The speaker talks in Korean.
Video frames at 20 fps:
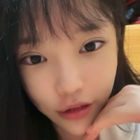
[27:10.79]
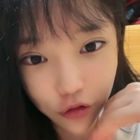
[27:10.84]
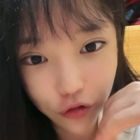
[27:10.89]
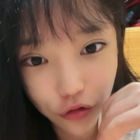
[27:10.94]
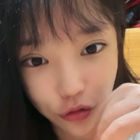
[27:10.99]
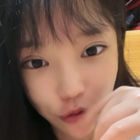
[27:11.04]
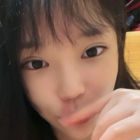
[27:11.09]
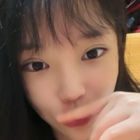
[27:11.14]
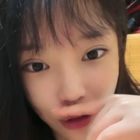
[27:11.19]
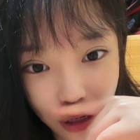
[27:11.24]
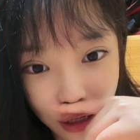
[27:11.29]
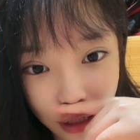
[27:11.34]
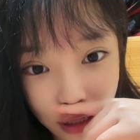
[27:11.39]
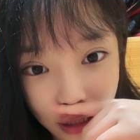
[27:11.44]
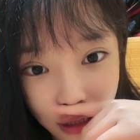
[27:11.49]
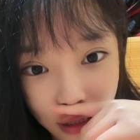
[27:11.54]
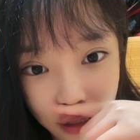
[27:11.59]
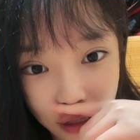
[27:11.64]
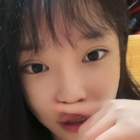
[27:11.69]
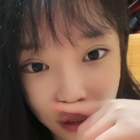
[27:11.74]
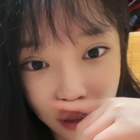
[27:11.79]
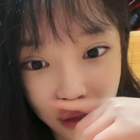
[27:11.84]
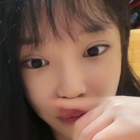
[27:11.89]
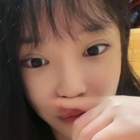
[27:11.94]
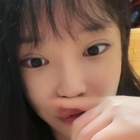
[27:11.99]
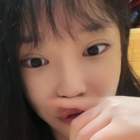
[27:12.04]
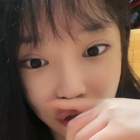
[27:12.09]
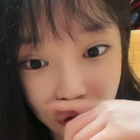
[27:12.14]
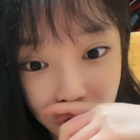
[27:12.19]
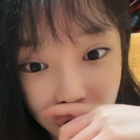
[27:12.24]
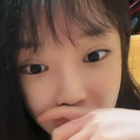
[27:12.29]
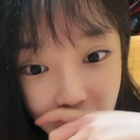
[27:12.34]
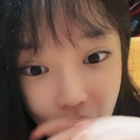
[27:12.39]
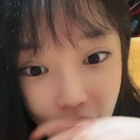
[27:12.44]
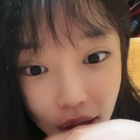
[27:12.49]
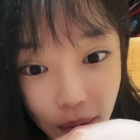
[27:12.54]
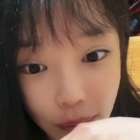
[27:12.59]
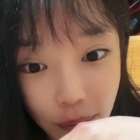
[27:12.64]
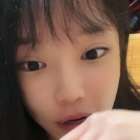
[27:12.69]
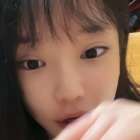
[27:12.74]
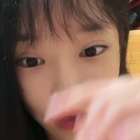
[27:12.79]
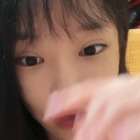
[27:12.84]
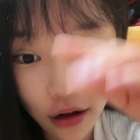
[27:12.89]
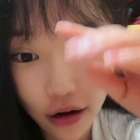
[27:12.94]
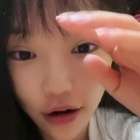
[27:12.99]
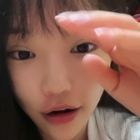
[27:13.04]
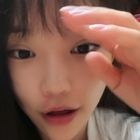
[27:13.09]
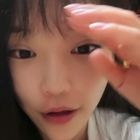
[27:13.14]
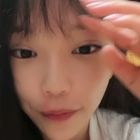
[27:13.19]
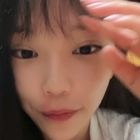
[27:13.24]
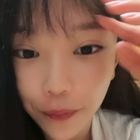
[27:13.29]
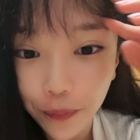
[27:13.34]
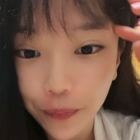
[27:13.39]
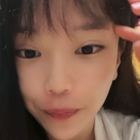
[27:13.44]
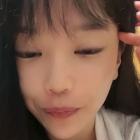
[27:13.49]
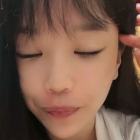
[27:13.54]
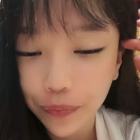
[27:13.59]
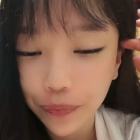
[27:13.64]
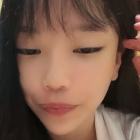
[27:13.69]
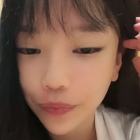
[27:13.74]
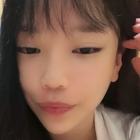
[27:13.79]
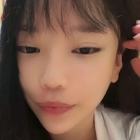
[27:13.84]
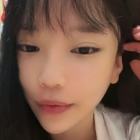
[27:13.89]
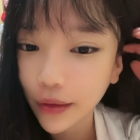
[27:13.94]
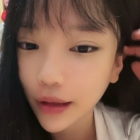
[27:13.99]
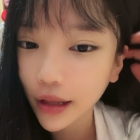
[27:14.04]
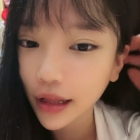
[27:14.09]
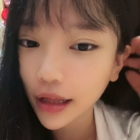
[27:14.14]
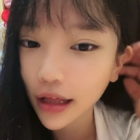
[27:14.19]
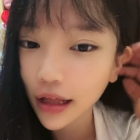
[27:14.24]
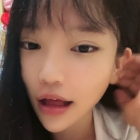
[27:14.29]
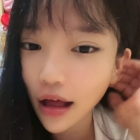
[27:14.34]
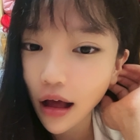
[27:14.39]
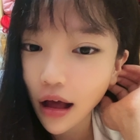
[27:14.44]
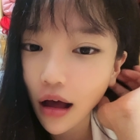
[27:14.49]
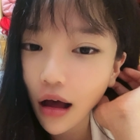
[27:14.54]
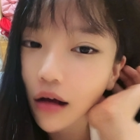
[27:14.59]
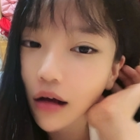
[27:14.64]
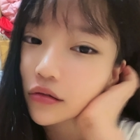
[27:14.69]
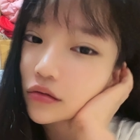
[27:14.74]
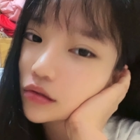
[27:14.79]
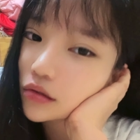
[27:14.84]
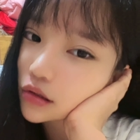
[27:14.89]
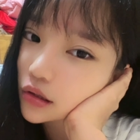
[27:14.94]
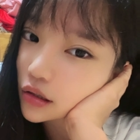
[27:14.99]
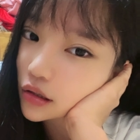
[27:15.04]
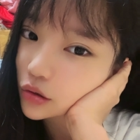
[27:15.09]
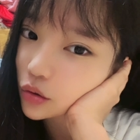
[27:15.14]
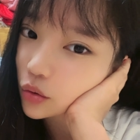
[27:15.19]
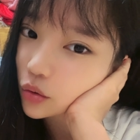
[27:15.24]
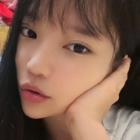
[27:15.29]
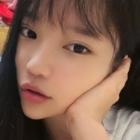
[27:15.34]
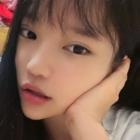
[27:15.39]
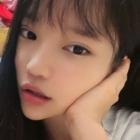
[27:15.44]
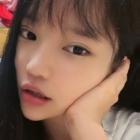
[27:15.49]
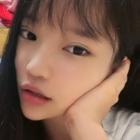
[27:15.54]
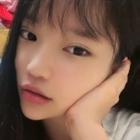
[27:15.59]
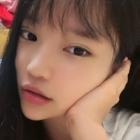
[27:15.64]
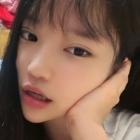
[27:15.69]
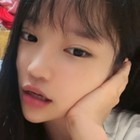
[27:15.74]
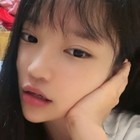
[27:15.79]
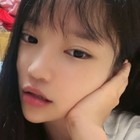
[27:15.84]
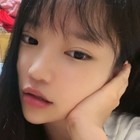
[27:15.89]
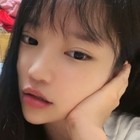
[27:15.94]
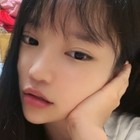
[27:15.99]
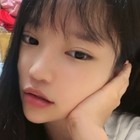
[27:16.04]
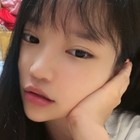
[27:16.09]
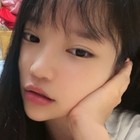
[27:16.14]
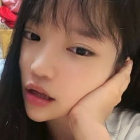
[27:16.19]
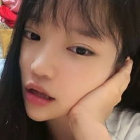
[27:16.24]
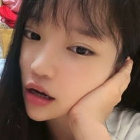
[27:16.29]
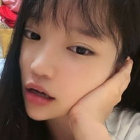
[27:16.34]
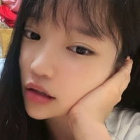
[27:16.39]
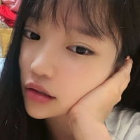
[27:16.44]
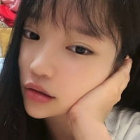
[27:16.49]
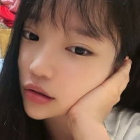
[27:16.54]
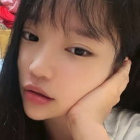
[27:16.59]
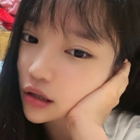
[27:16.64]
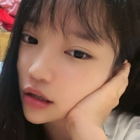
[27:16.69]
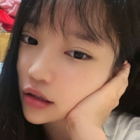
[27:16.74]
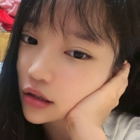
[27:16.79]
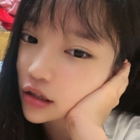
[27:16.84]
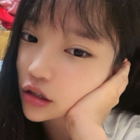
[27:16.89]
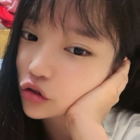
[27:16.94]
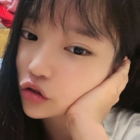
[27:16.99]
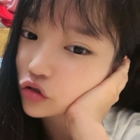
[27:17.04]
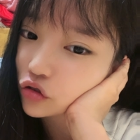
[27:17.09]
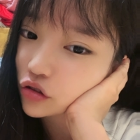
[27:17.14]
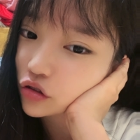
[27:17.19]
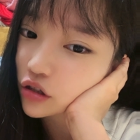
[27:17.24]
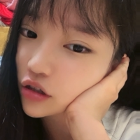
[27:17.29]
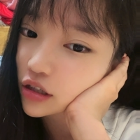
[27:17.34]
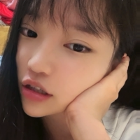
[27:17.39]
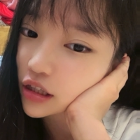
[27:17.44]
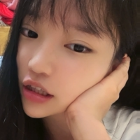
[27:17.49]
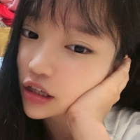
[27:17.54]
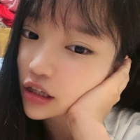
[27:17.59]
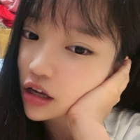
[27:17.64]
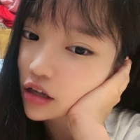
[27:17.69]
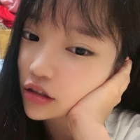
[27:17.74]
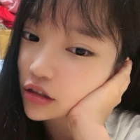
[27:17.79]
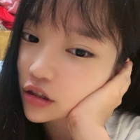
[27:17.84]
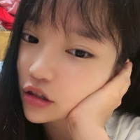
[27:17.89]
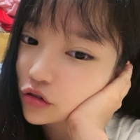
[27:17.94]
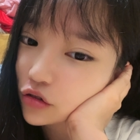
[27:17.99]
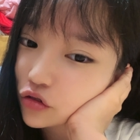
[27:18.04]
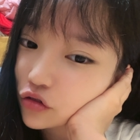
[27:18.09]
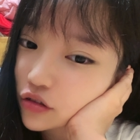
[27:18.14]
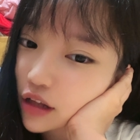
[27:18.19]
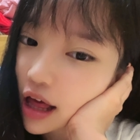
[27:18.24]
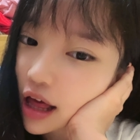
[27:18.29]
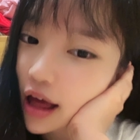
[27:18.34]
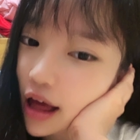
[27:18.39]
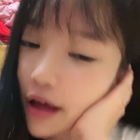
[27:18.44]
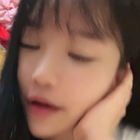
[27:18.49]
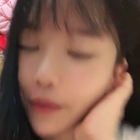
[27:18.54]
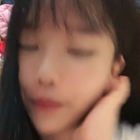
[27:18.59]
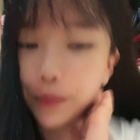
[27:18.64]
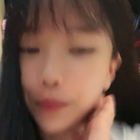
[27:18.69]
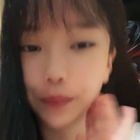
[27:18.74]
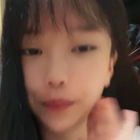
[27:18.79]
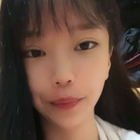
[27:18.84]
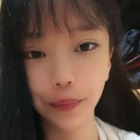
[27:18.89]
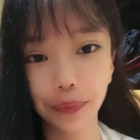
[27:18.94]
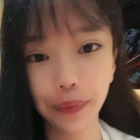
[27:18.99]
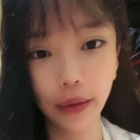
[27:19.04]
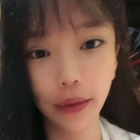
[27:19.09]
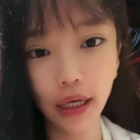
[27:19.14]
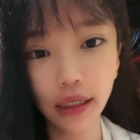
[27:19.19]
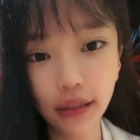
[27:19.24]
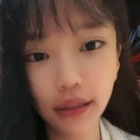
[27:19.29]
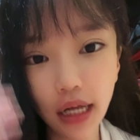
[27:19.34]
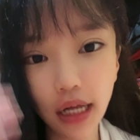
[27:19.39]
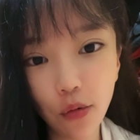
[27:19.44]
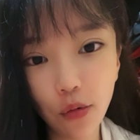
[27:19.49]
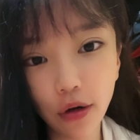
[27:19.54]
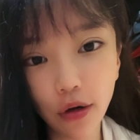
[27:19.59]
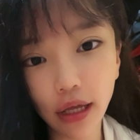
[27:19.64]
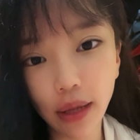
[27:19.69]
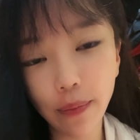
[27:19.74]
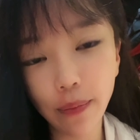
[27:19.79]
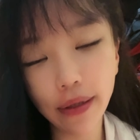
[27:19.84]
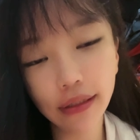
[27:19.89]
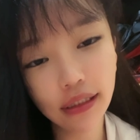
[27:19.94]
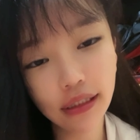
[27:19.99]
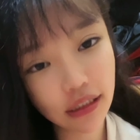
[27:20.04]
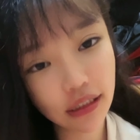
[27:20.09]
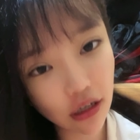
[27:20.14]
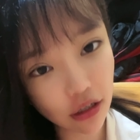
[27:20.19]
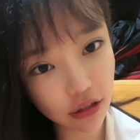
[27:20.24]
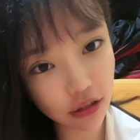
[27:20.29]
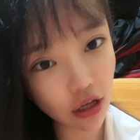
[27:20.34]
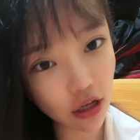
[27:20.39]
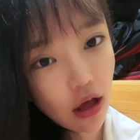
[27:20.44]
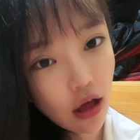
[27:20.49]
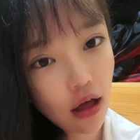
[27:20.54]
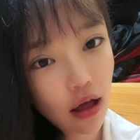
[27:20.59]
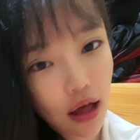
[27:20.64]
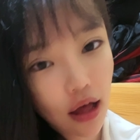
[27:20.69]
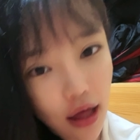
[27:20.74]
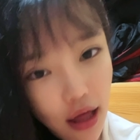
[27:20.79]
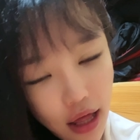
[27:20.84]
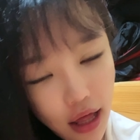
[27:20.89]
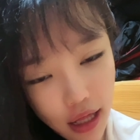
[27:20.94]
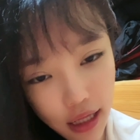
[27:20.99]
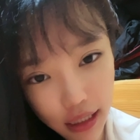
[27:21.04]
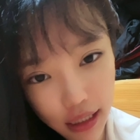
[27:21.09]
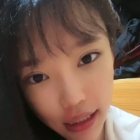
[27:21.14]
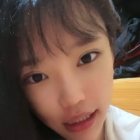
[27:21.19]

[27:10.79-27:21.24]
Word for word: 구독한 애들 이름 불러주는 거야 빨리 가라 아 그니까 정기야 제니 대신 내가 했어야 돼 유정이, 혀서, 유나 살 몇 개 빠지신 거죠? 하!